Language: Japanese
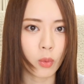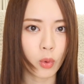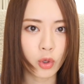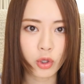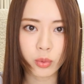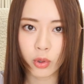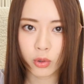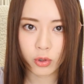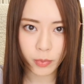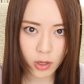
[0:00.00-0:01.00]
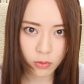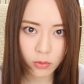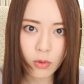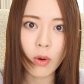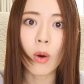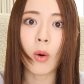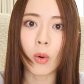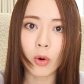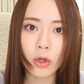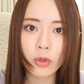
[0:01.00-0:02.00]
のオイルブロックベースと
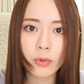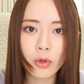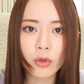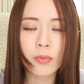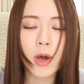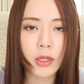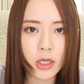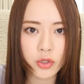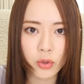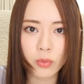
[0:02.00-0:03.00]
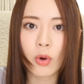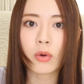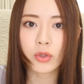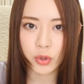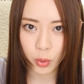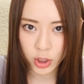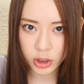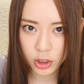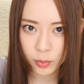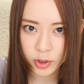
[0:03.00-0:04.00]
オイルブロックファンデーションを紹介
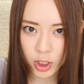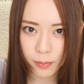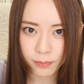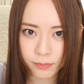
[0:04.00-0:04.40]
していきました。